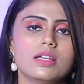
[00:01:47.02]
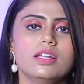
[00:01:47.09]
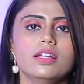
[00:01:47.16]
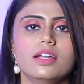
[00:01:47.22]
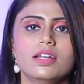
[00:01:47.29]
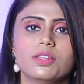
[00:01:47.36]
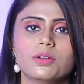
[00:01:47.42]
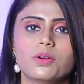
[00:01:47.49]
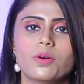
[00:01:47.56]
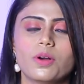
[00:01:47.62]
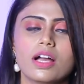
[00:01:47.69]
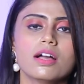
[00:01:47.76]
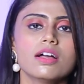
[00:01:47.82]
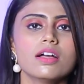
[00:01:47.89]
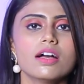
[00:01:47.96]
ஜெல்
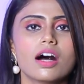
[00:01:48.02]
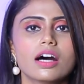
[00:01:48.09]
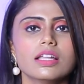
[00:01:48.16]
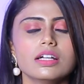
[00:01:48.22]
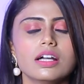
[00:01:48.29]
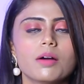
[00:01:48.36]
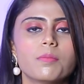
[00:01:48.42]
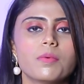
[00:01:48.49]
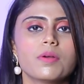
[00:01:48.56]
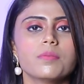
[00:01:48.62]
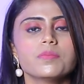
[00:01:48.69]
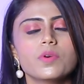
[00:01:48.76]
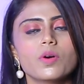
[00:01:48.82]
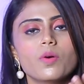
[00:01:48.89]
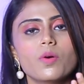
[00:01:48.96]
எடுத்துக்கோங்க அதுக்கப்புறம்
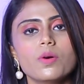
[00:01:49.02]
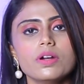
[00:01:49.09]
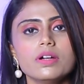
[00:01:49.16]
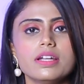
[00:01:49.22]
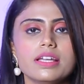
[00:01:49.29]
ஒரு